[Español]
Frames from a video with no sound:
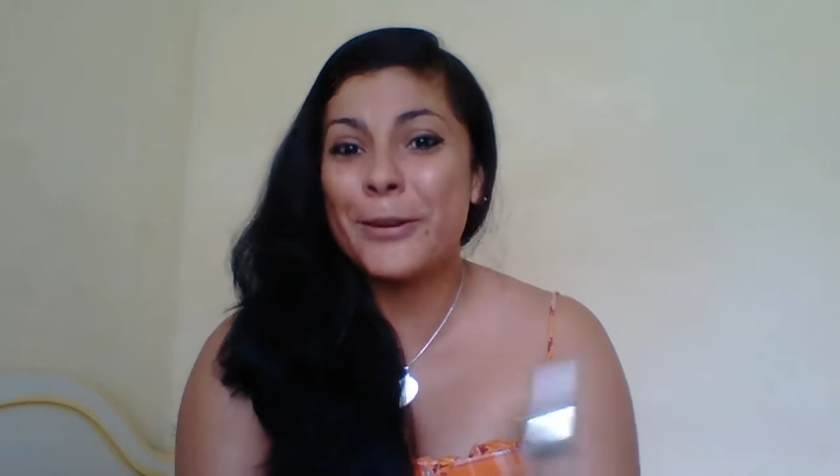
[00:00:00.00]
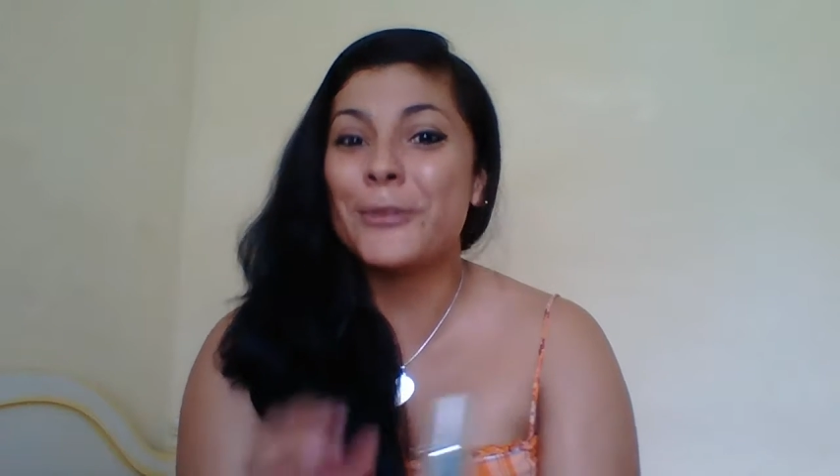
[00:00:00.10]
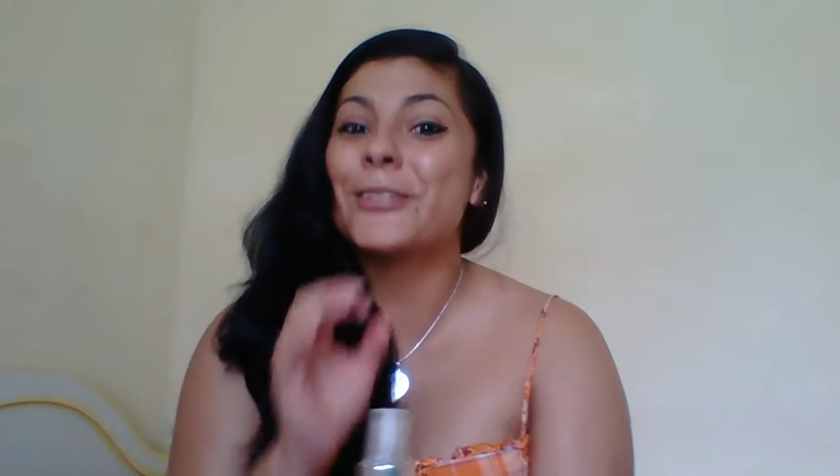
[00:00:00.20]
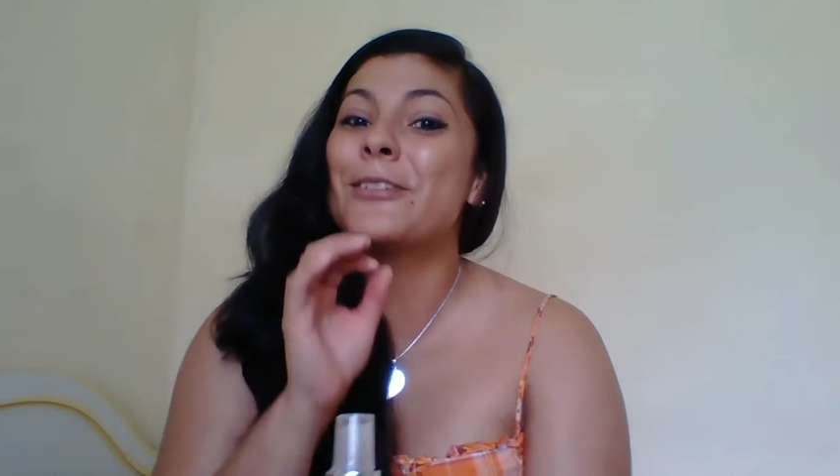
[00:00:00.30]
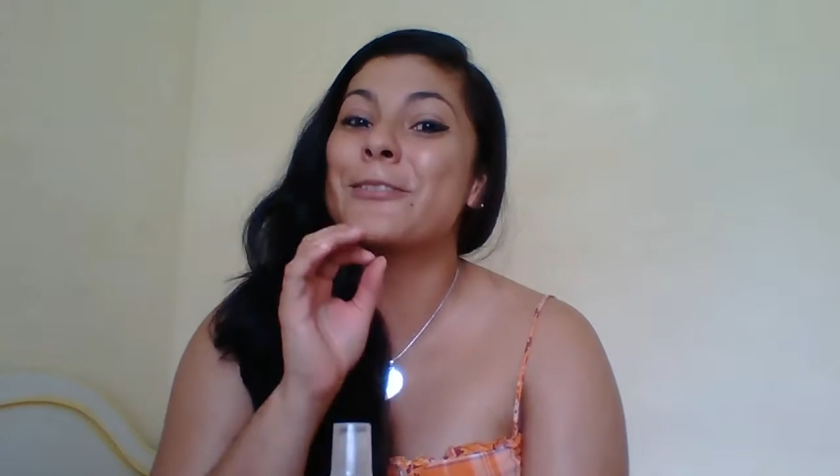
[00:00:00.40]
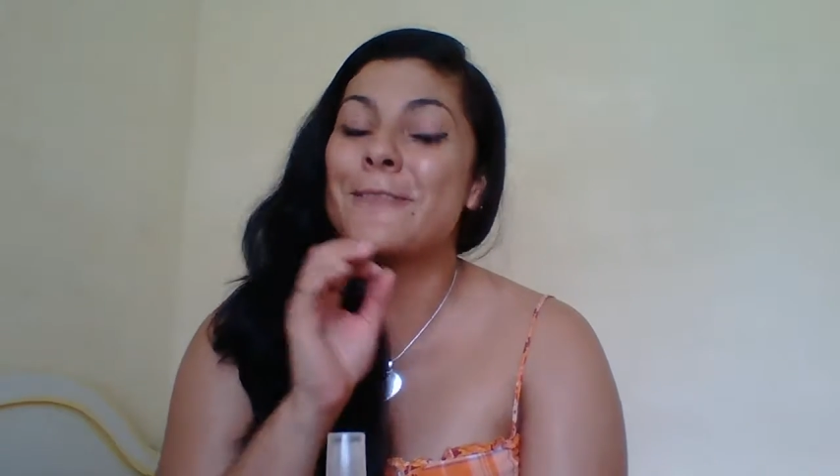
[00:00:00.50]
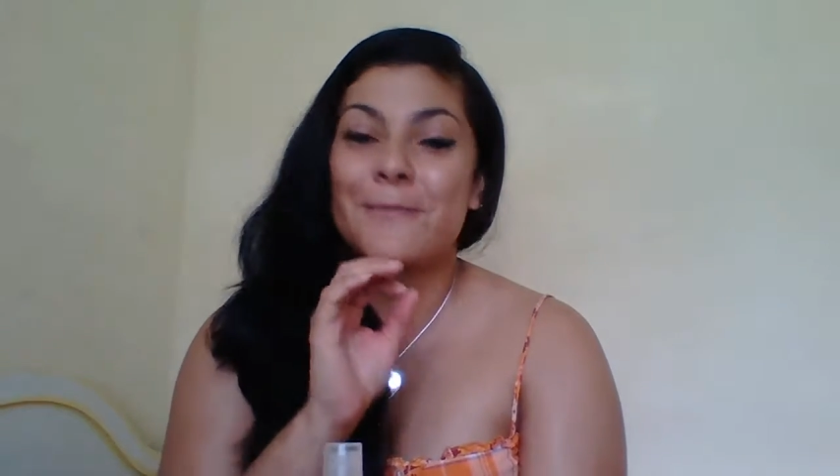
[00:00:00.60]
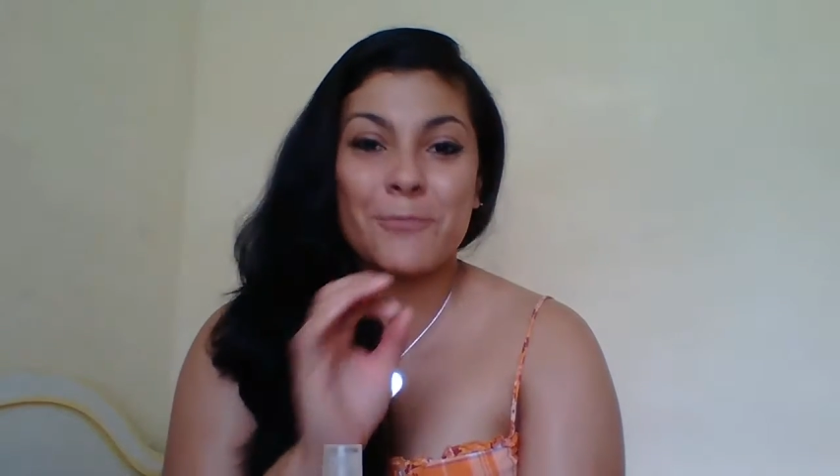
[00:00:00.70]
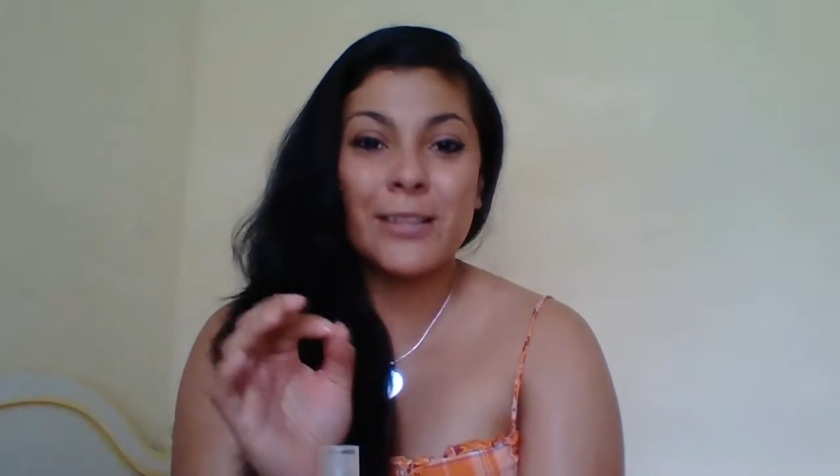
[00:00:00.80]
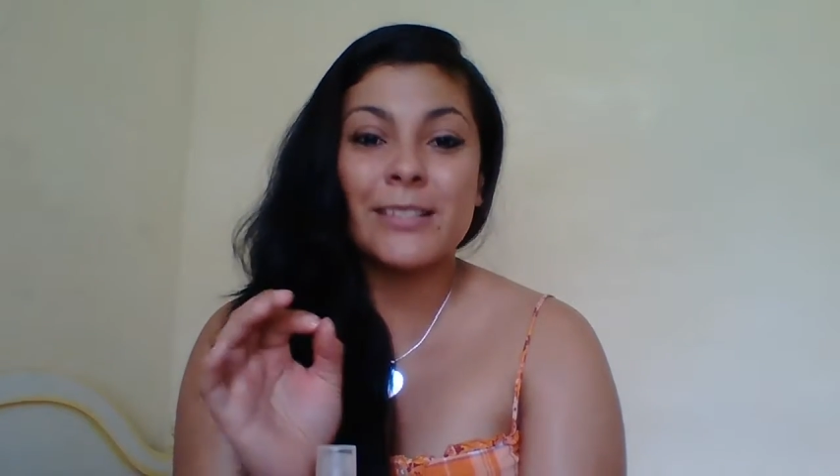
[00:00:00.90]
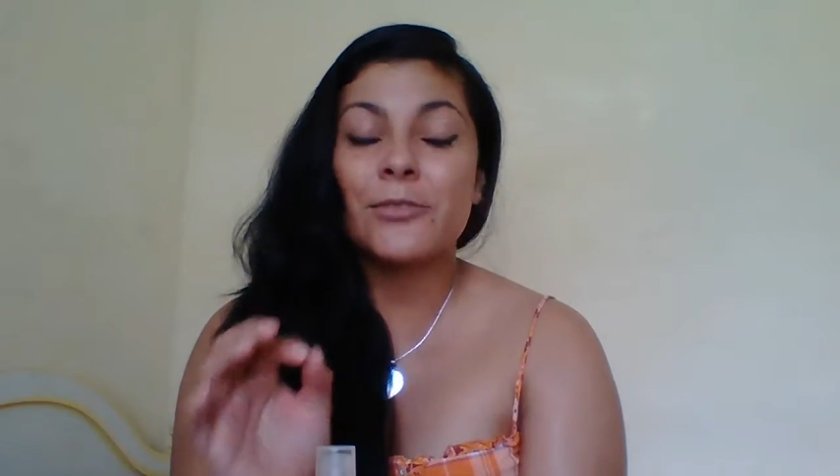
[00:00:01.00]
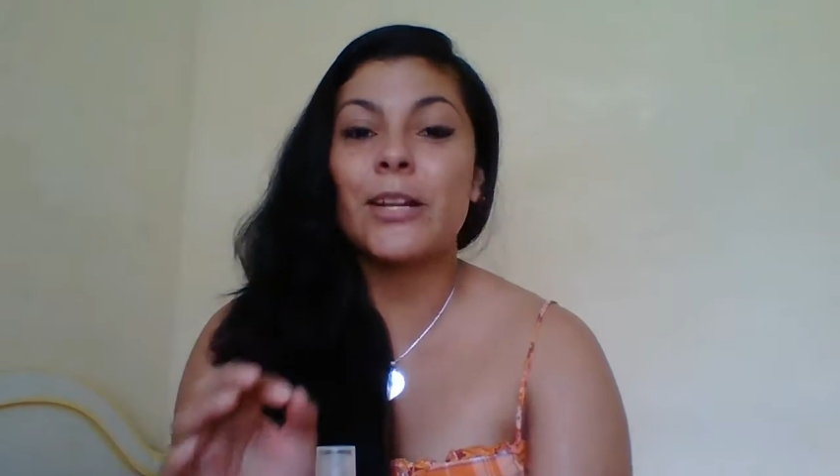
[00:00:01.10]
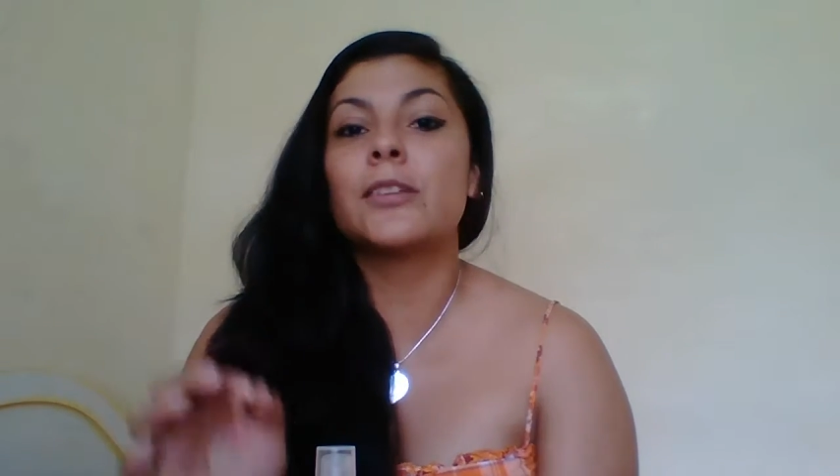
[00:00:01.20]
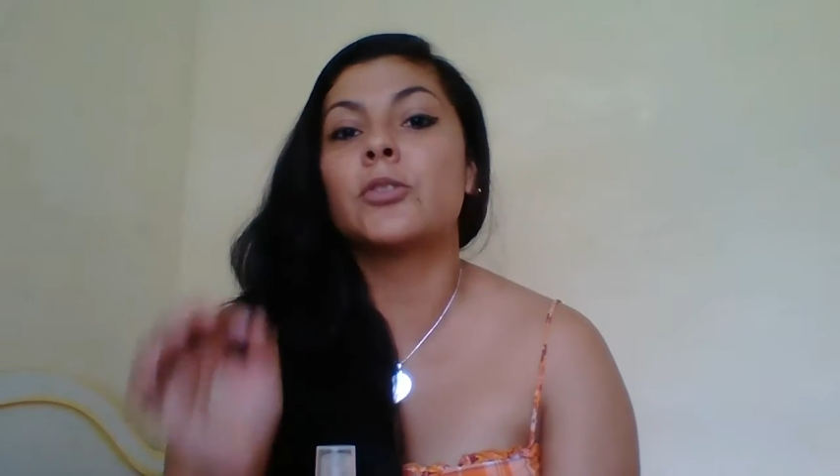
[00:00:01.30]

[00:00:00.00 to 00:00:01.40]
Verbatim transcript: pero se, lo, puedo asegurar,